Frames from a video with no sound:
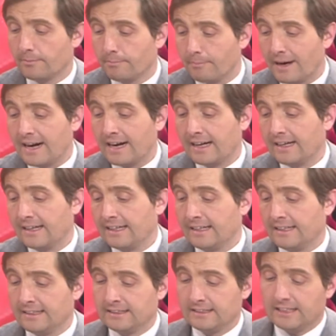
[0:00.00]
va
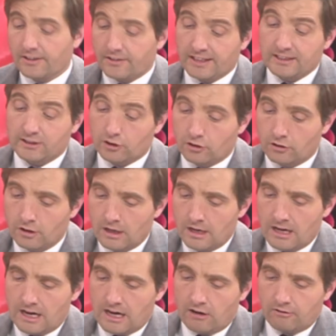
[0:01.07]
en descenso,
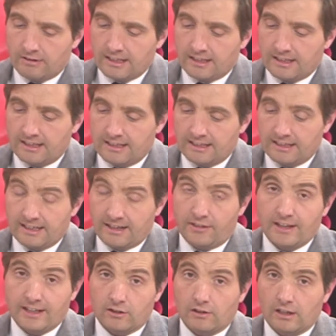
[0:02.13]
aunque es
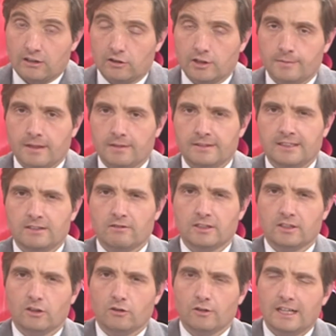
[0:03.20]
cierto que las últimas
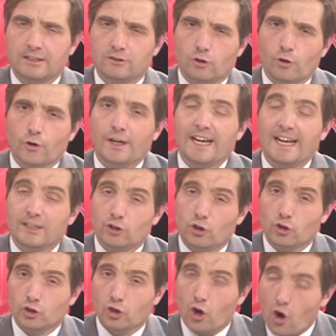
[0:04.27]
24 horas con
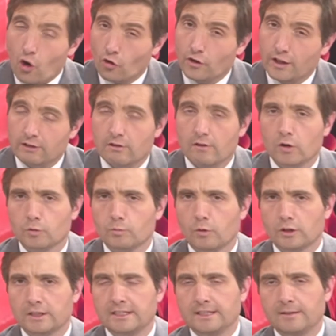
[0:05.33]
esos 11 nuevos
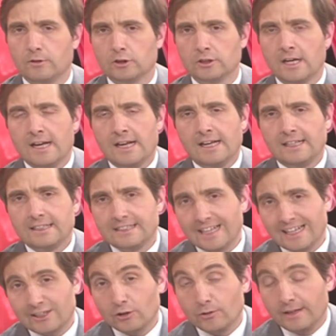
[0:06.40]
positivos
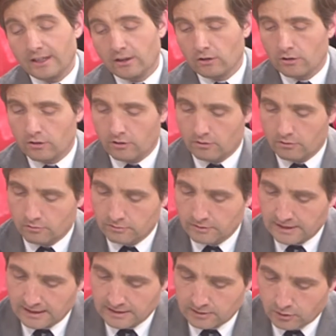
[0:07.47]
se ha subido un
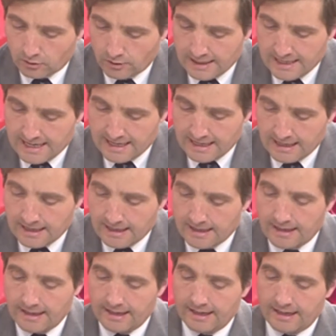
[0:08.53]
tanto
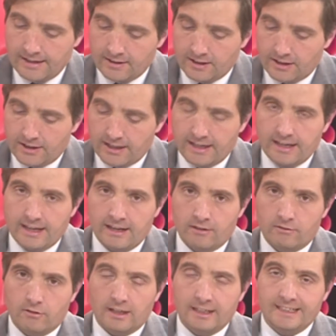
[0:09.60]
el índice.
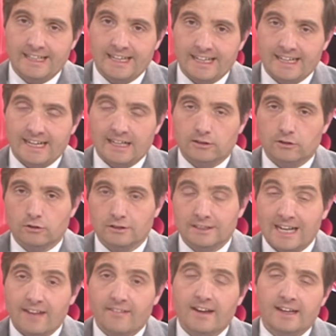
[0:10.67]
En cualquier caso,
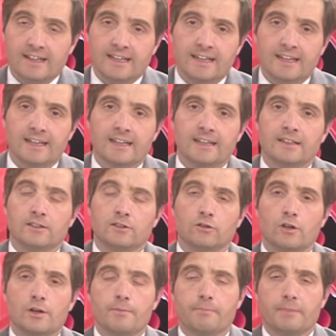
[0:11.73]
nada que
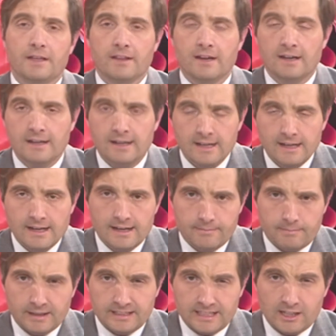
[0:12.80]
no impida
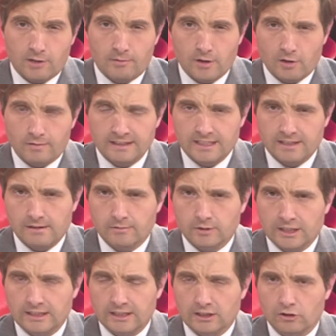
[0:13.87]
pasar, como
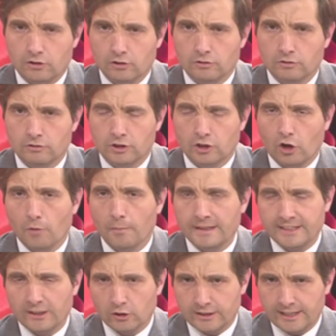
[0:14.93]
comentábamos antes con nuestro
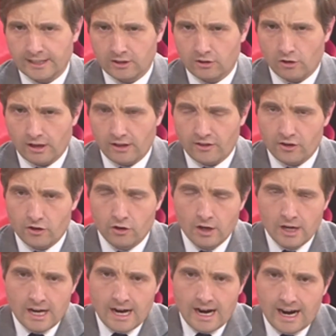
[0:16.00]
compañero Sergio Recio,
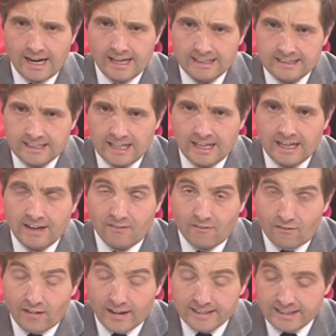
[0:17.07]
a esa
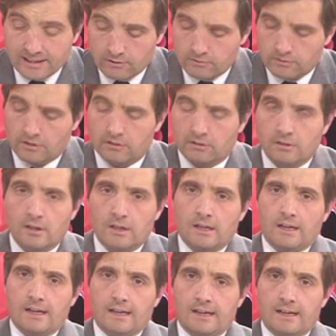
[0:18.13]
fase 1,
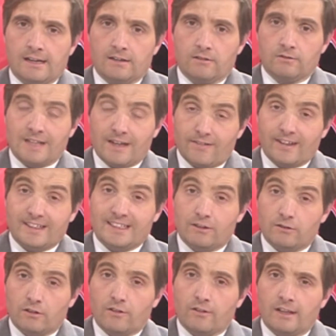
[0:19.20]
eh, una fase
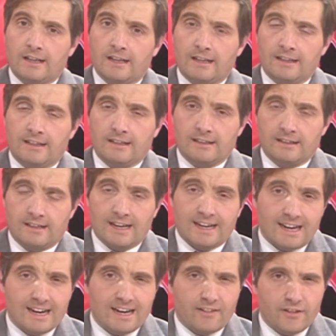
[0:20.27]
1 de la
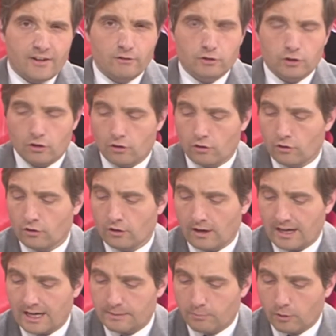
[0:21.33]
que hay que hacer uso
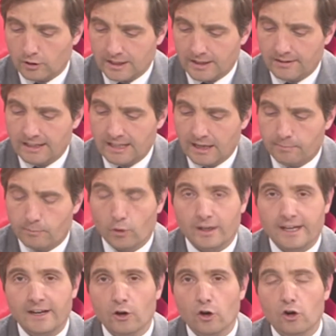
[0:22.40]
con responsabilidad
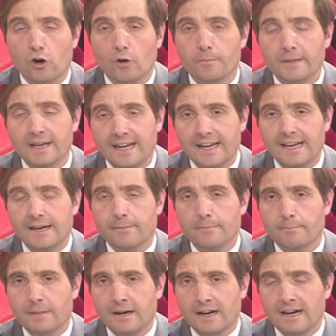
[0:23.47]
porque no conviene
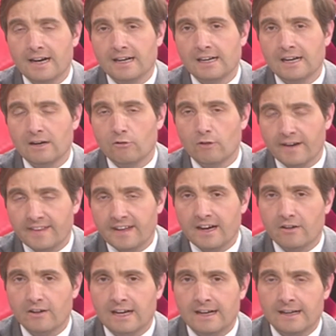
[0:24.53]
bajar la
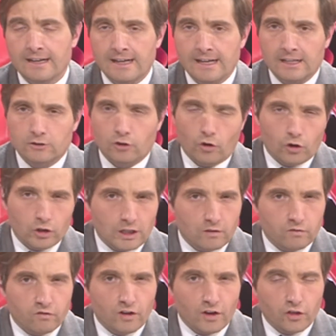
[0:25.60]
guardia. Ahora todos los
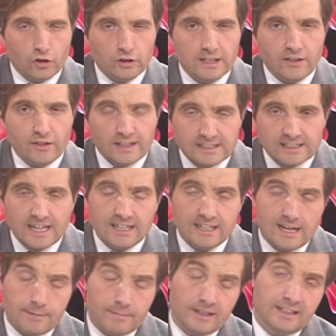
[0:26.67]
esfuerzos se
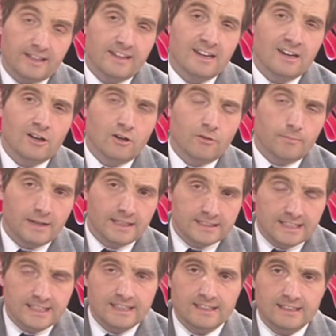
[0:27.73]
centran, aparte de
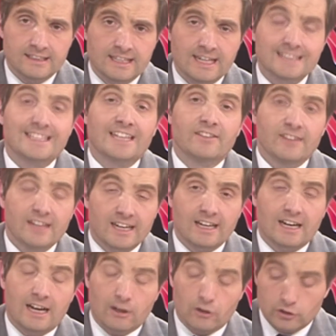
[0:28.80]
combatir y
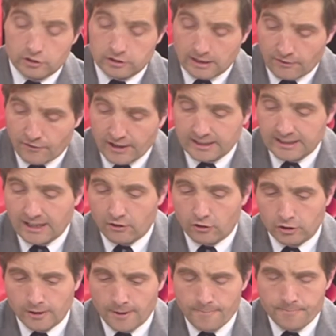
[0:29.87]
atender a los
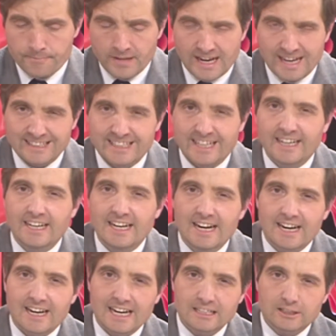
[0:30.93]
afectados, en seguir
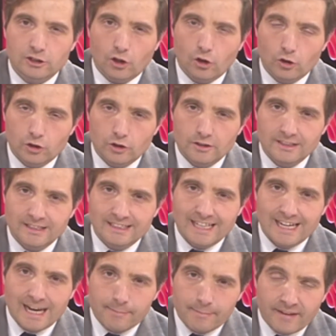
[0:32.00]
el rastro
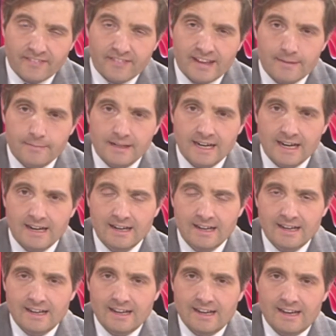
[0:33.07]
de la pandemia,
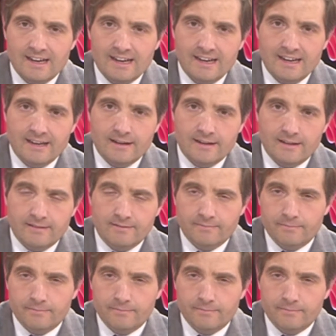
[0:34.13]
eh,